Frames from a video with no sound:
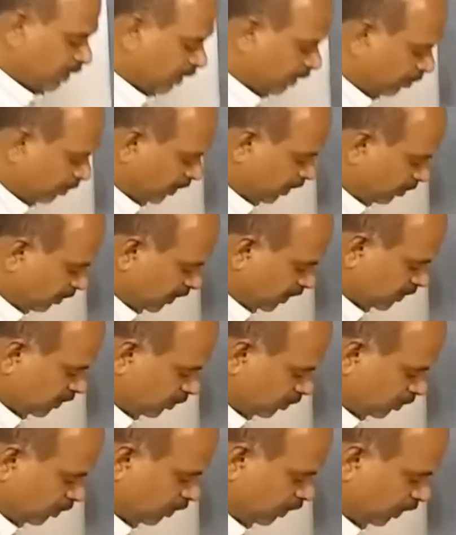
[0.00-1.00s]
இப்போ நம்ம என்ன
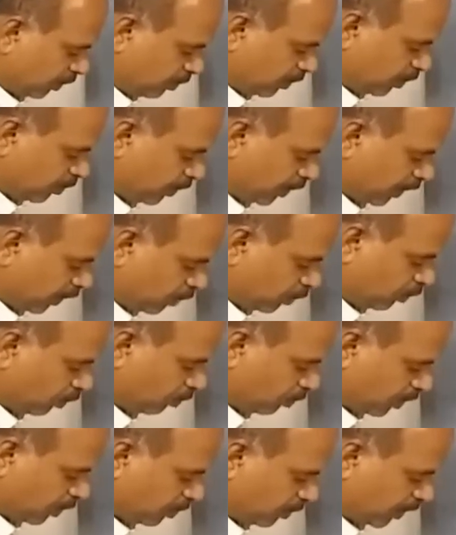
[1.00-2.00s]
செய்கிறோம் ஏபியுடைய
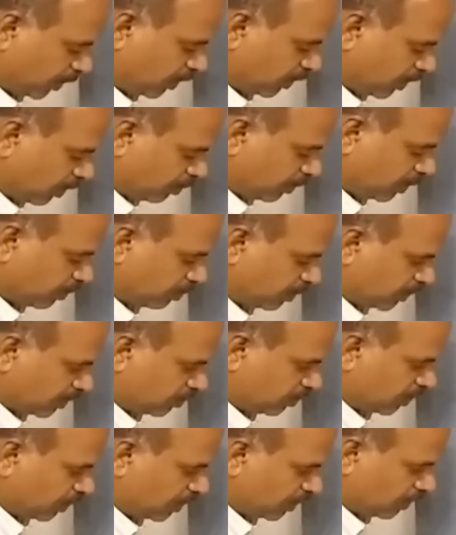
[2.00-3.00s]
அணிக்கோவை மதிப்பு என்ன இருக்குது அப்படின்னு
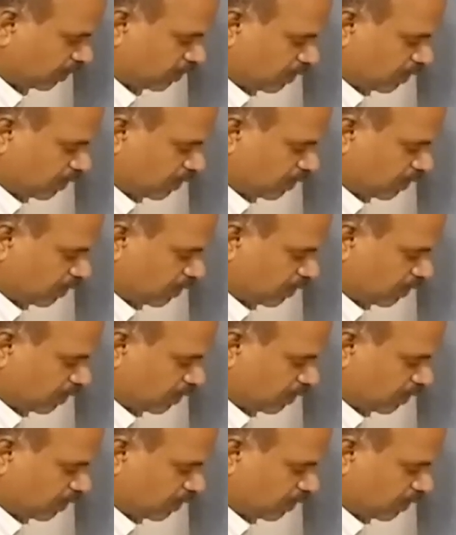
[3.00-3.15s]
பார்த்தோம்னா